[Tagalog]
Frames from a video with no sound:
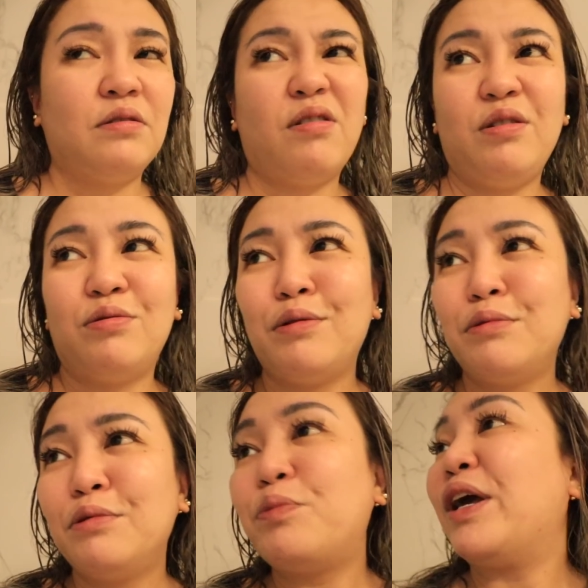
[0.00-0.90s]
So, ayun,
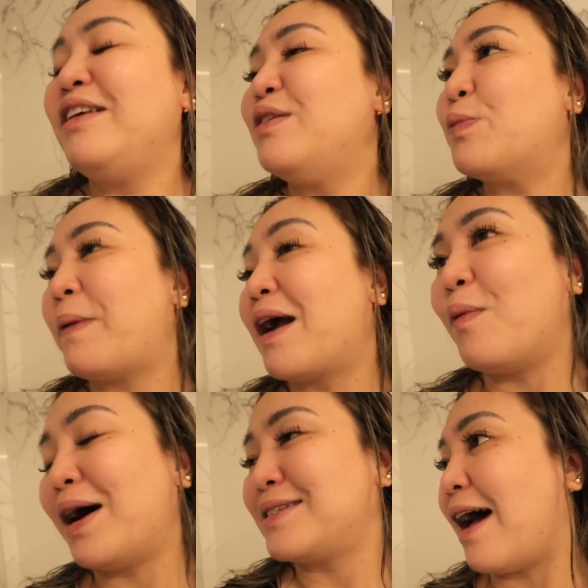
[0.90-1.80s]
ano pwede niyong
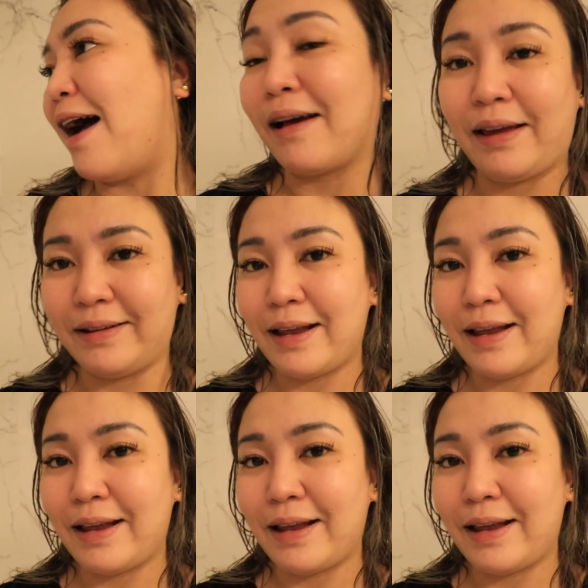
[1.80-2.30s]
pagawa sa akin?